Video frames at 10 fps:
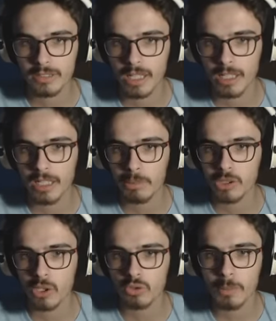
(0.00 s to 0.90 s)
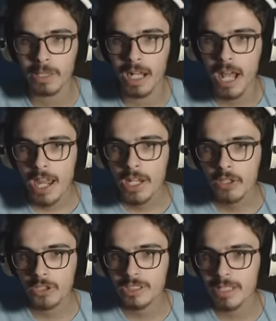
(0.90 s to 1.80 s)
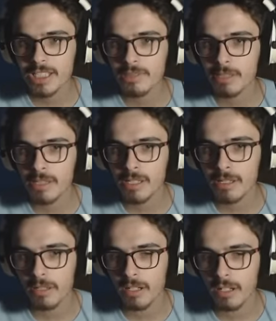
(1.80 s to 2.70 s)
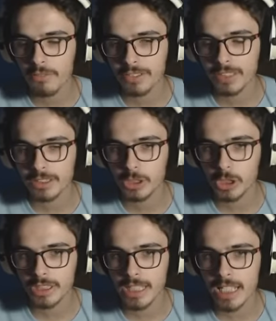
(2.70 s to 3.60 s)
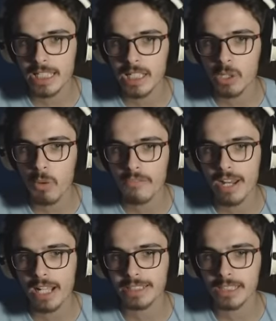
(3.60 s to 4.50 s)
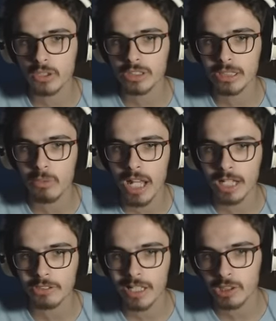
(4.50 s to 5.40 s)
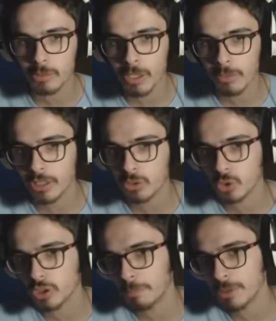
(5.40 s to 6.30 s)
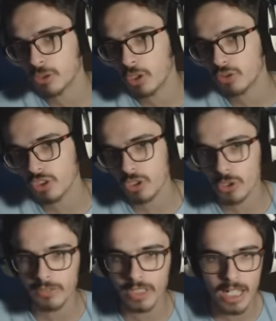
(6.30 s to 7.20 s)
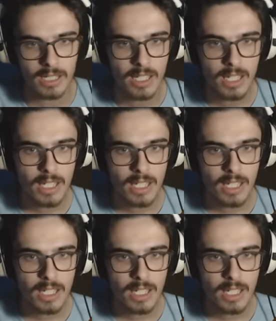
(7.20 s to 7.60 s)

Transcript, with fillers: che portano sopra i nostri bellissimi e uh, fantastici scalini qua fa la stessa cosa da un lato e dall'altro perché qui dietro ci sono dei pistoni non so se riuscite a vederli